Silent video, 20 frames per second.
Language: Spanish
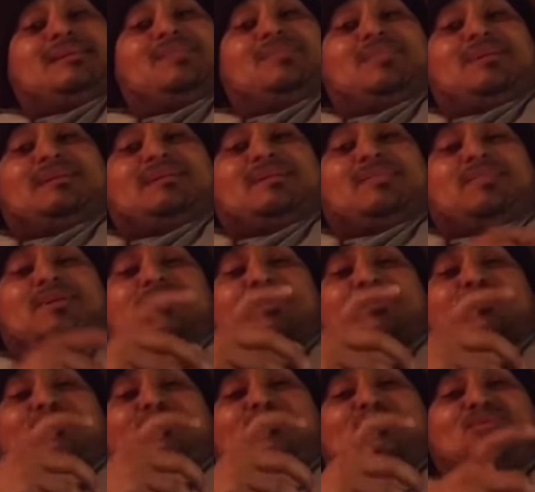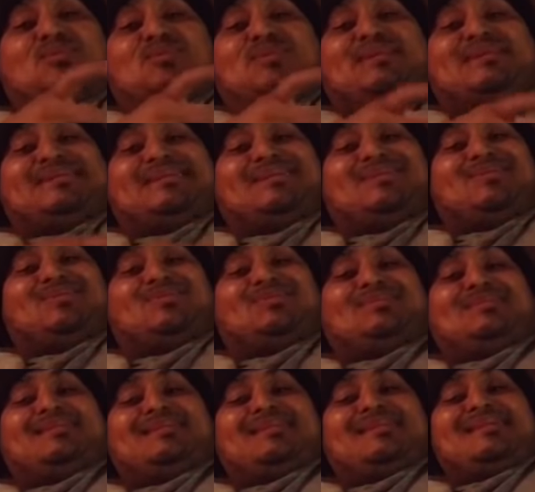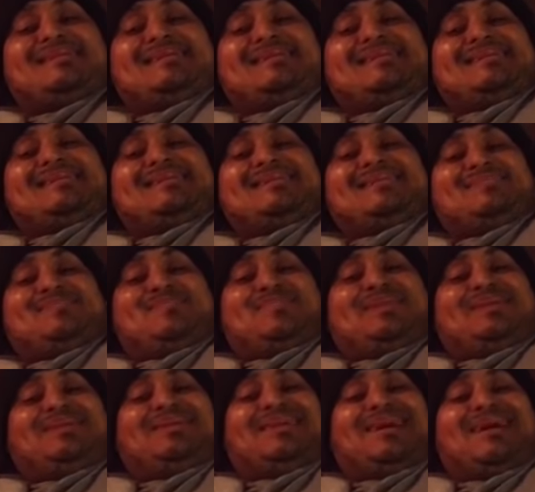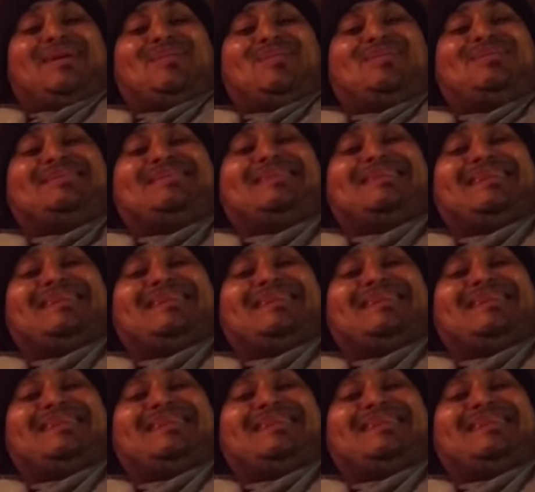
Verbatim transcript: exámenes que me dieron unos sobrecitos bien raros.